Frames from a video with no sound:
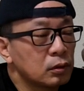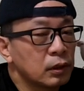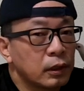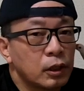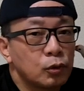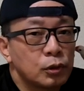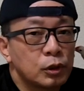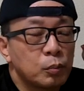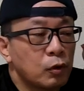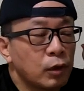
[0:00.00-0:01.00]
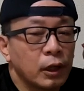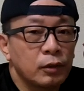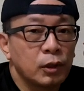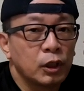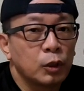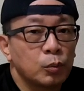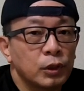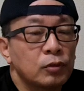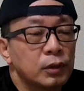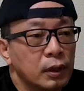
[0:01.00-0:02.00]
だからといってまあ若いわけでも
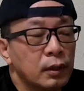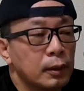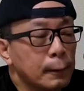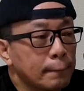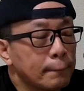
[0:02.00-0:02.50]
なくて、